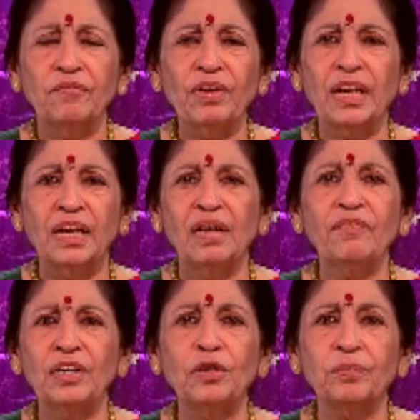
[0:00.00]
வேறு என்ன
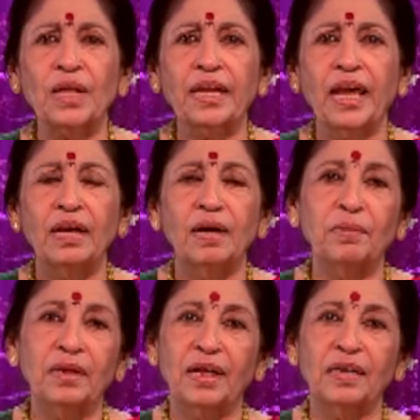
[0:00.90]
வேண்டும் தாயே
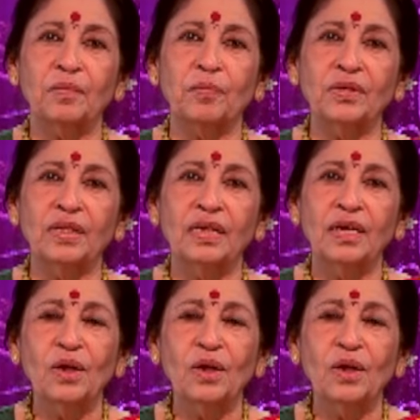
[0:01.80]
அப்படின்னு கேட்ட பொழுது